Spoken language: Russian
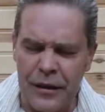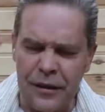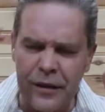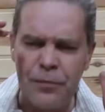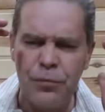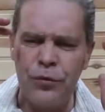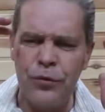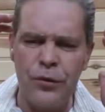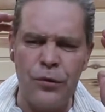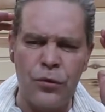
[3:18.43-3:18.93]
на
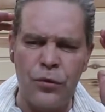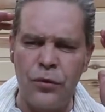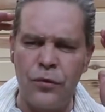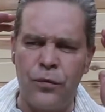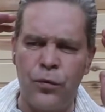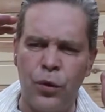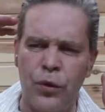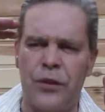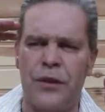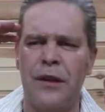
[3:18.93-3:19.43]
бутылку
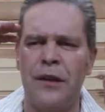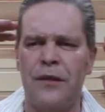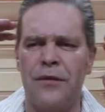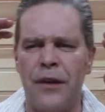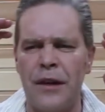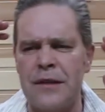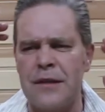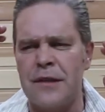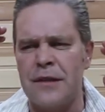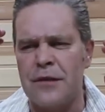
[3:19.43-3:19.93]
водки
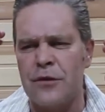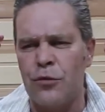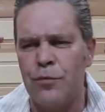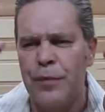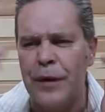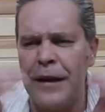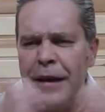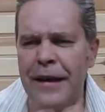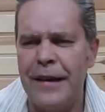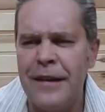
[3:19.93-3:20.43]
20
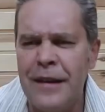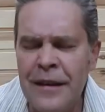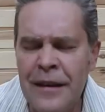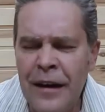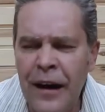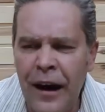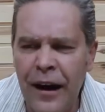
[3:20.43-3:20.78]
рублей,